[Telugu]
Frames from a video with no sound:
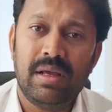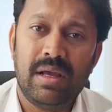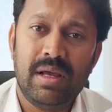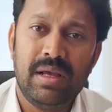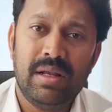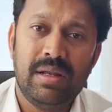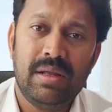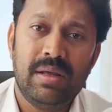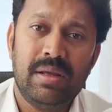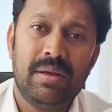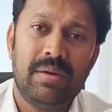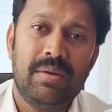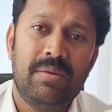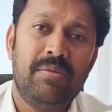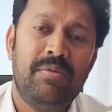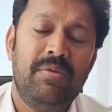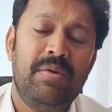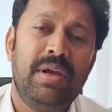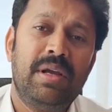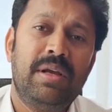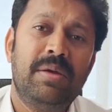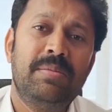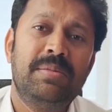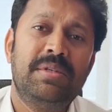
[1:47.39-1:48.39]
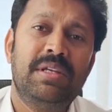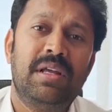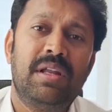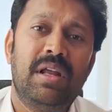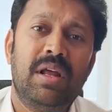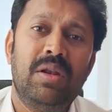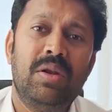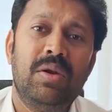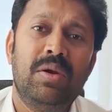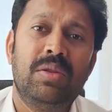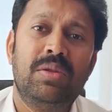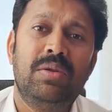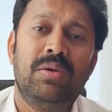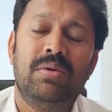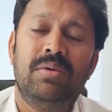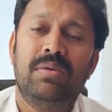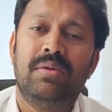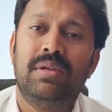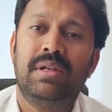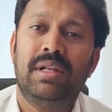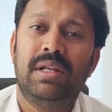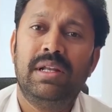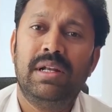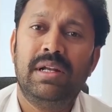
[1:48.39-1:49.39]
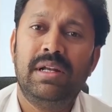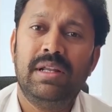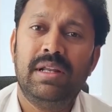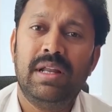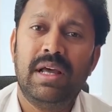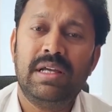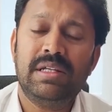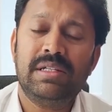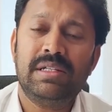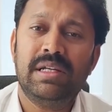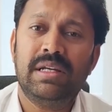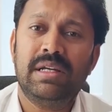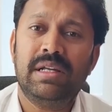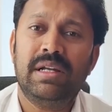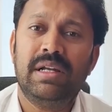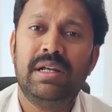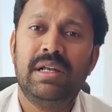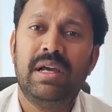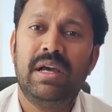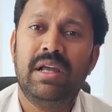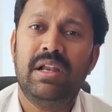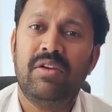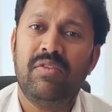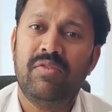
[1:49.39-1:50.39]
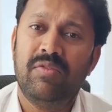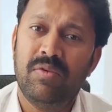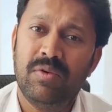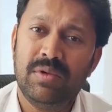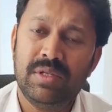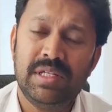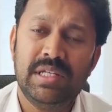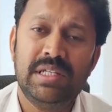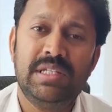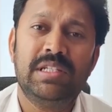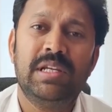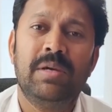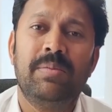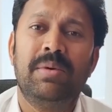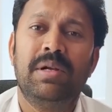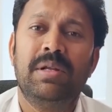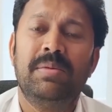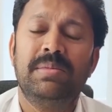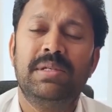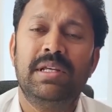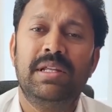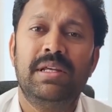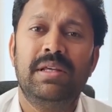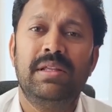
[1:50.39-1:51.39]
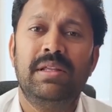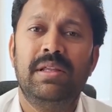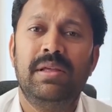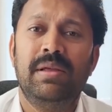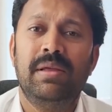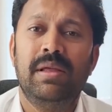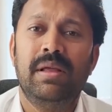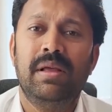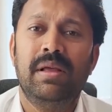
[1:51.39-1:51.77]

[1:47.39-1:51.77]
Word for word: ఆయన వివేకం సార్ అల్లుడితో నరెడ్డి రాజశేఖర రెడ్డి గారికి ఫోన్ చేసి చెప్పడం జరిగింది